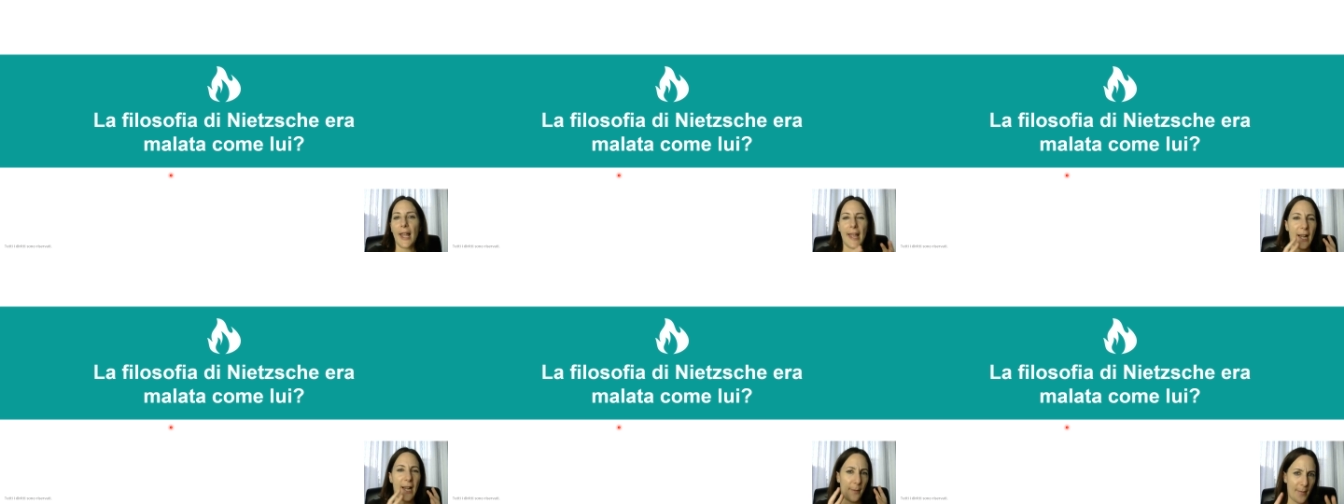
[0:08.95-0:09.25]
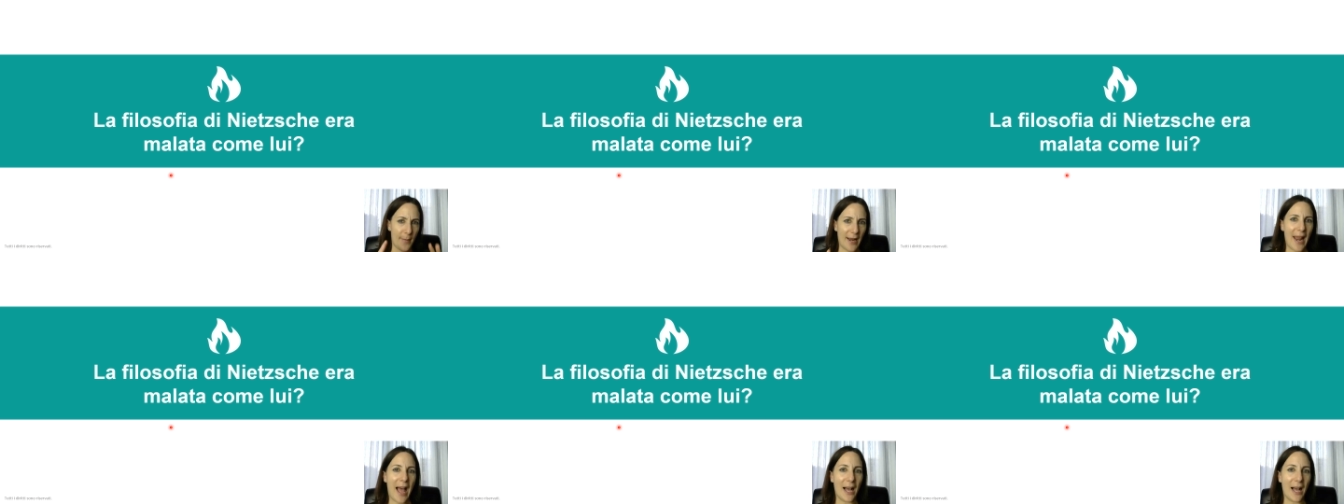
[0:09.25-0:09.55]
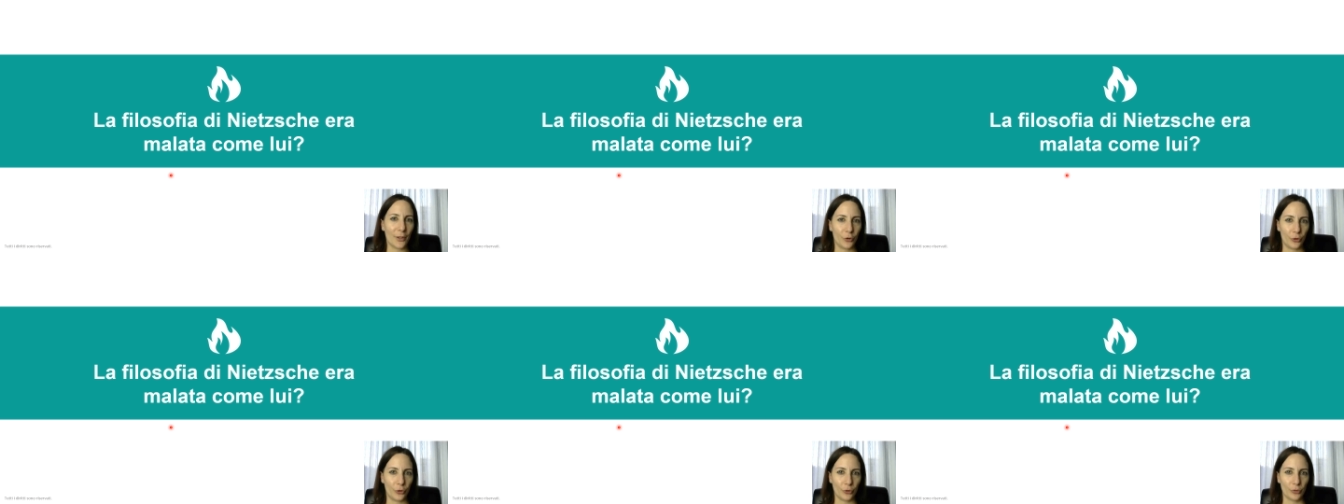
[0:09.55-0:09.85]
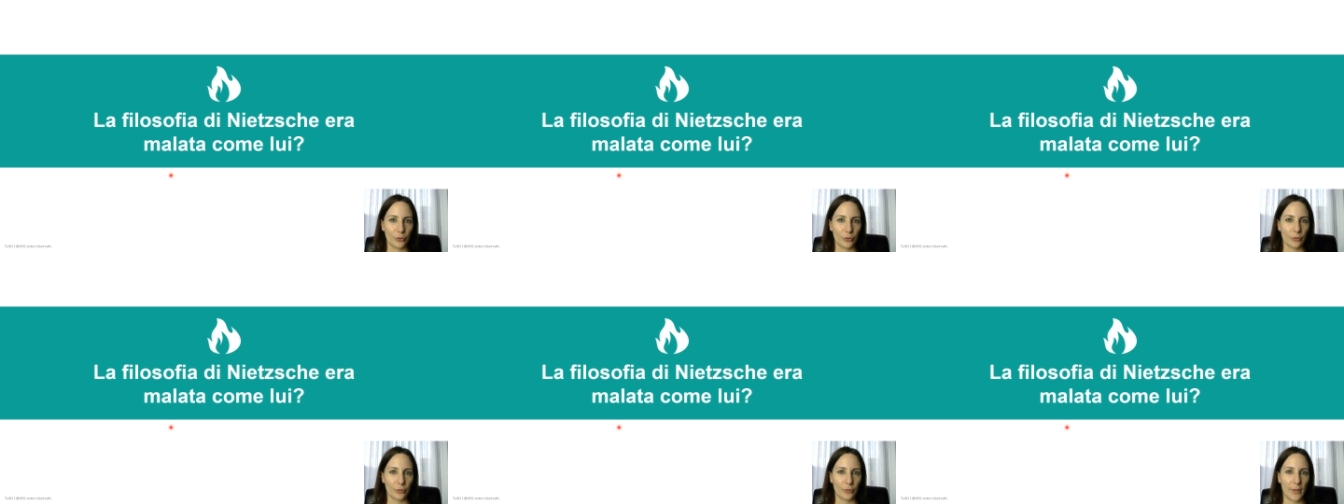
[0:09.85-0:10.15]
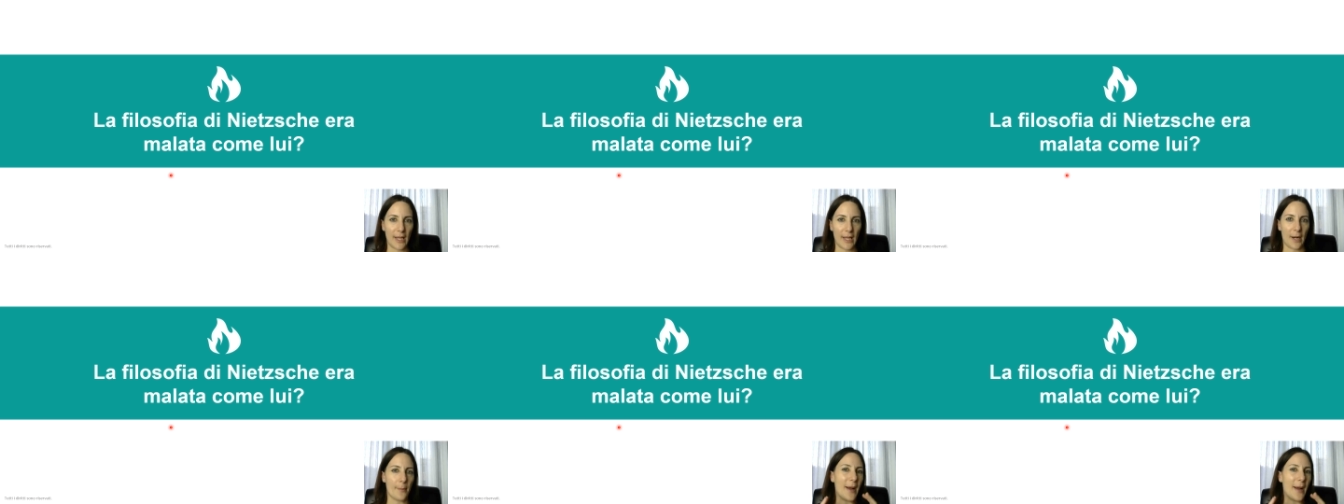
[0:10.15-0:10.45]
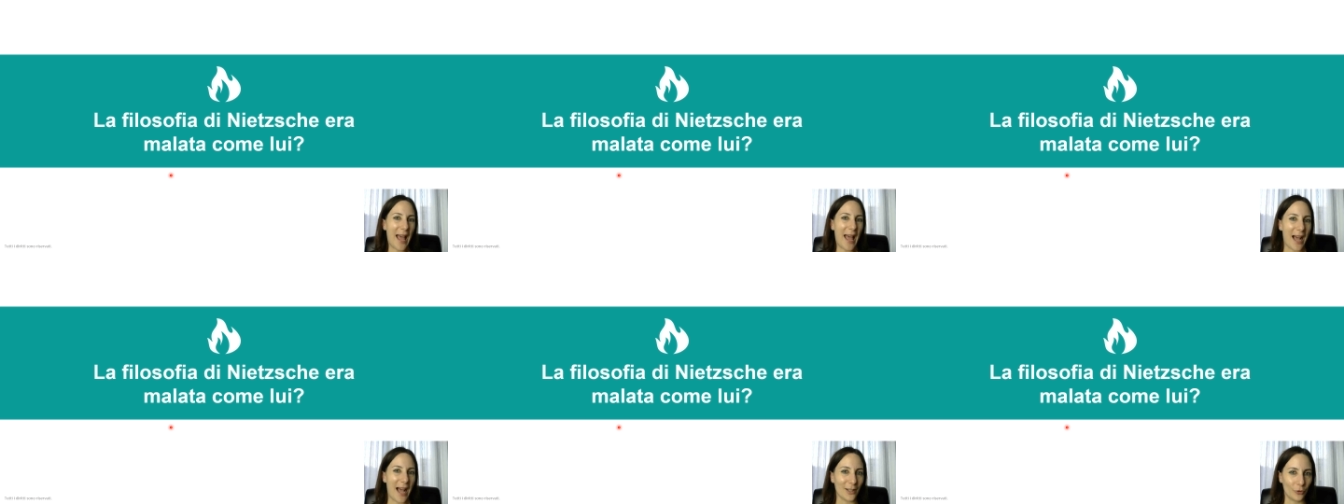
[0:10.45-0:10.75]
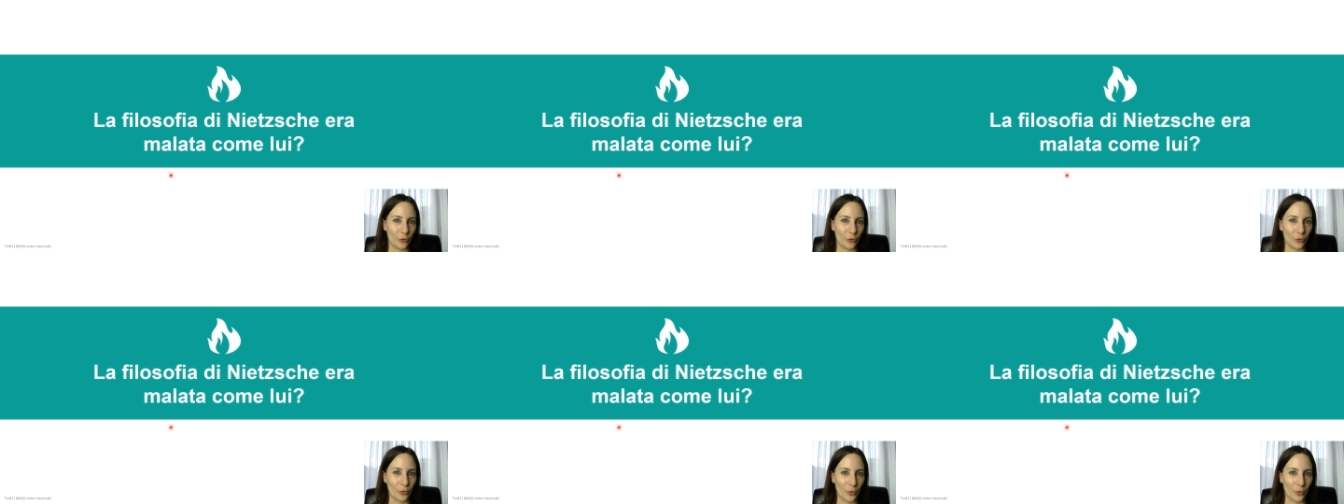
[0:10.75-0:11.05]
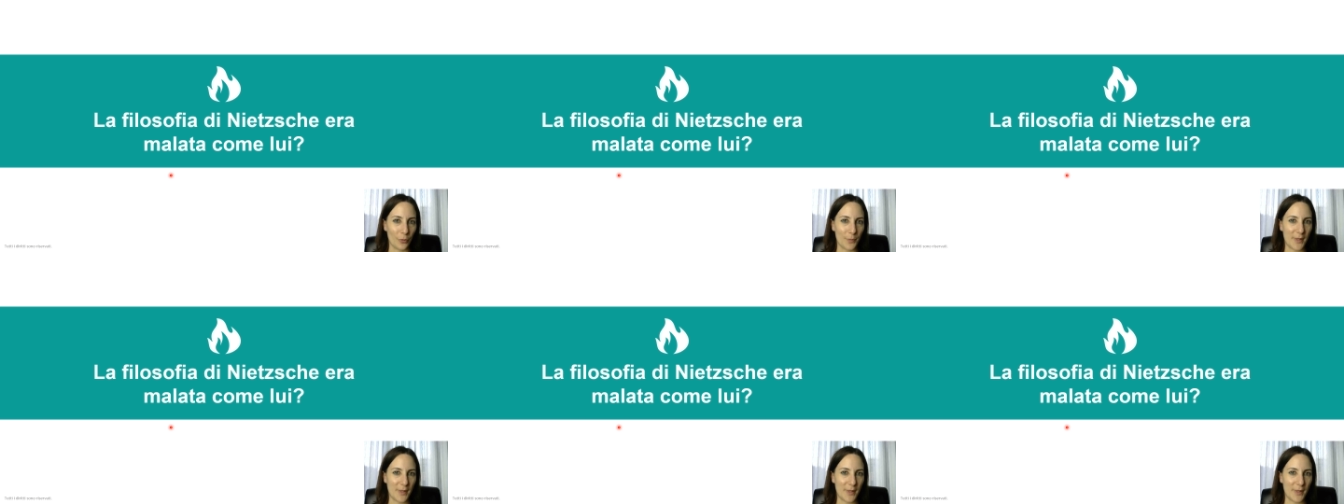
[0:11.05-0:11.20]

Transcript: era malato, era malato,